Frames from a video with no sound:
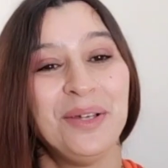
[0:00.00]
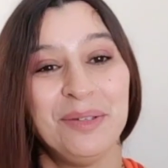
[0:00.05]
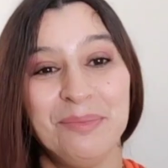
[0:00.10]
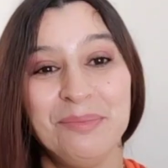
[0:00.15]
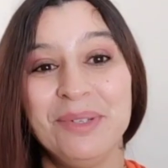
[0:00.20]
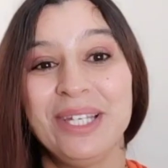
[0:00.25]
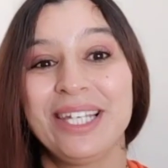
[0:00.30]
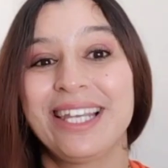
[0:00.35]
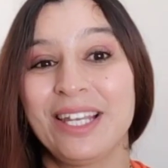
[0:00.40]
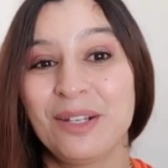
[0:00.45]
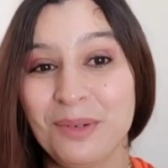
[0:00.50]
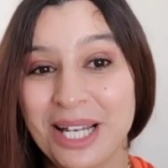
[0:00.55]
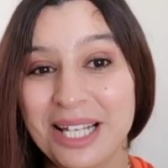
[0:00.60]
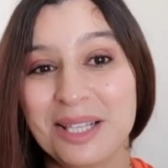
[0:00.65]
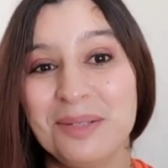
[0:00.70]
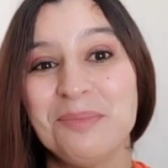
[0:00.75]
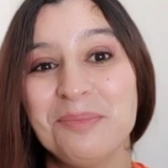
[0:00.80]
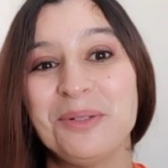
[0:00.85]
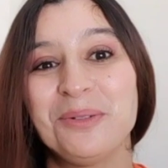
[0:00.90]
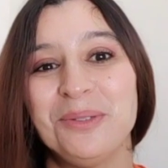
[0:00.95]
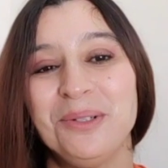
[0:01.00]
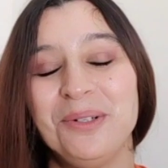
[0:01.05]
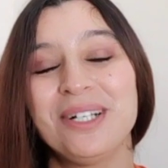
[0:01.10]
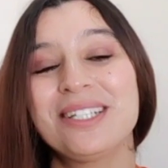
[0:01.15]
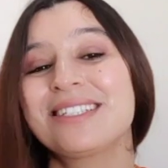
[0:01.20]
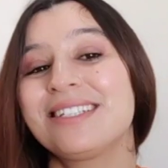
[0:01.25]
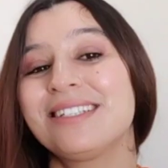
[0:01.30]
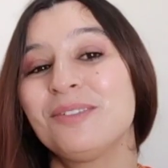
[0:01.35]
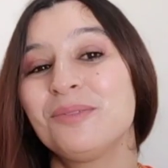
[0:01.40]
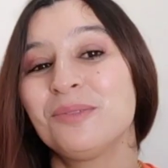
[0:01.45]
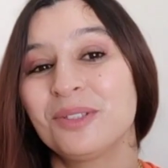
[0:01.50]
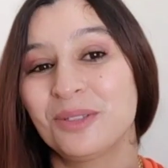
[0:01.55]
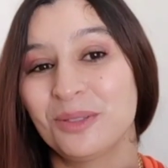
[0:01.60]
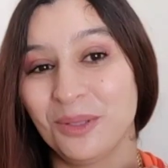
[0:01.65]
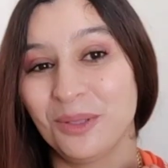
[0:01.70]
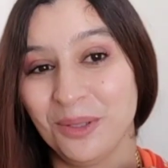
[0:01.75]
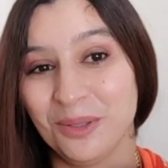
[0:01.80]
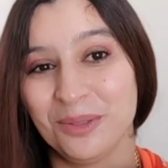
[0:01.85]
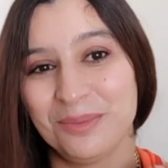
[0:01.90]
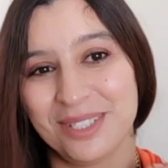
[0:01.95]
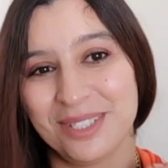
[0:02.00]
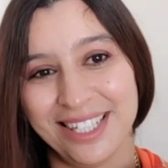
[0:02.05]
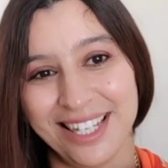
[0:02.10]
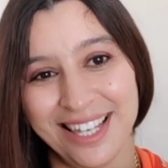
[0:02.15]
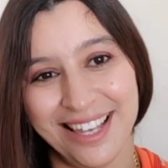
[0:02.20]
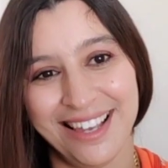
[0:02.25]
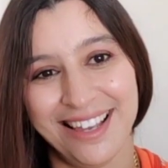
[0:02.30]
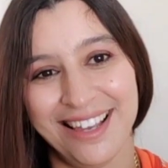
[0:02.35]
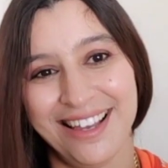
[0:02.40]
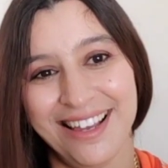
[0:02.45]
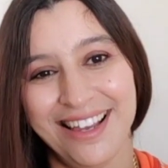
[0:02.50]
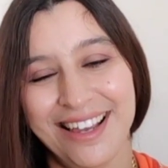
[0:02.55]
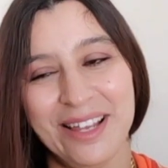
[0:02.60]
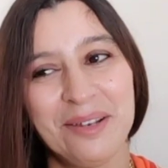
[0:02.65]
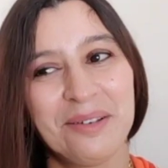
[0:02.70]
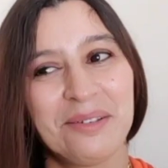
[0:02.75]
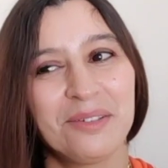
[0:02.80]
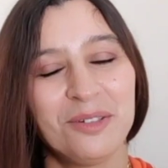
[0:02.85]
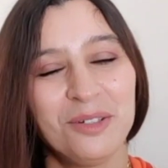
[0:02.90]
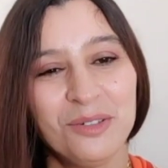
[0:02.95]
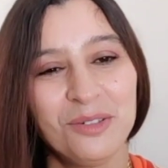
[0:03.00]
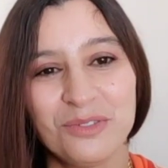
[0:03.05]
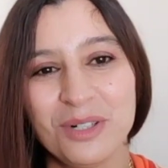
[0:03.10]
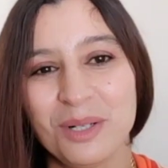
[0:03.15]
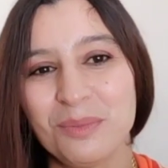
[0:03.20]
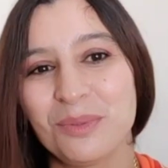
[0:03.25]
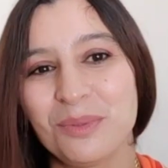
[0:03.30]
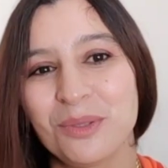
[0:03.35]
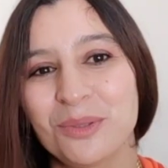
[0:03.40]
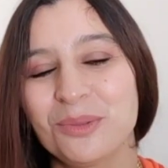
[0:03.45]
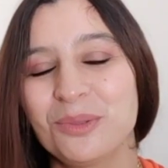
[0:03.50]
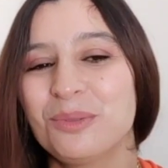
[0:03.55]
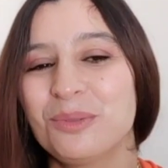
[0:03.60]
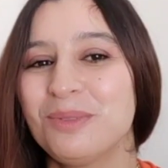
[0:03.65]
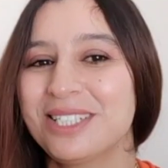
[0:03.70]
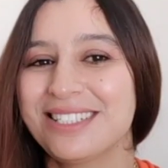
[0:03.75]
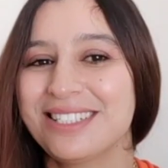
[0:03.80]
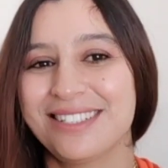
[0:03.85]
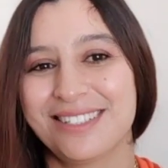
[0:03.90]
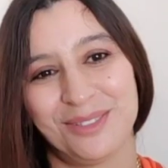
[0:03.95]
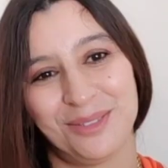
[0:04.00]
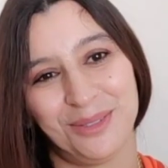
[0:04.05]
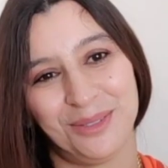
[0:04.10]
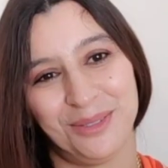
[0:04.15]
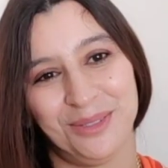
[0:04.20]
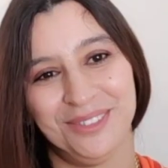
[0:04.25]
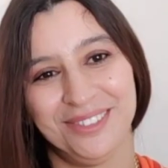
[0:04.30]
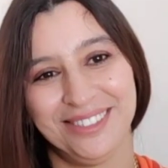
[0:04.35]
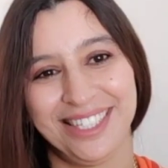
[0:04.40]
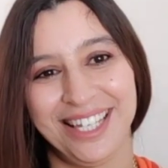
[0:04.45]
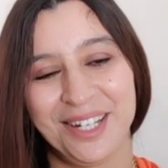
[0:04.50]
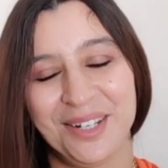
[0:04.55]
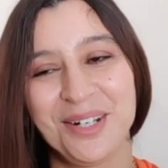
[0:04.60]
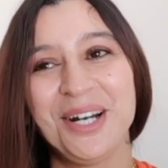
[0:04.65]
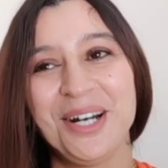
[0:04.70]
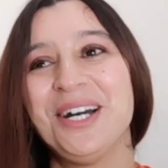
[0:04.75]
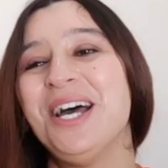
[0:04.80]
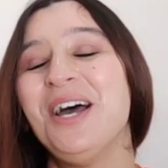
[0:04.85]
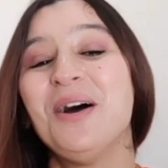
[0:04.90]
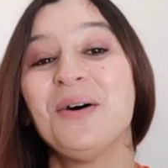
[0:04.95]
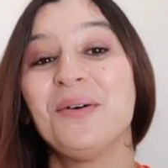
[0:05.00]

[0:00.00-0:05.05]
مي كاين واحد الموضوع خصني نوضحو مزيان اون فوا بوغ توت باش نستف داكوغ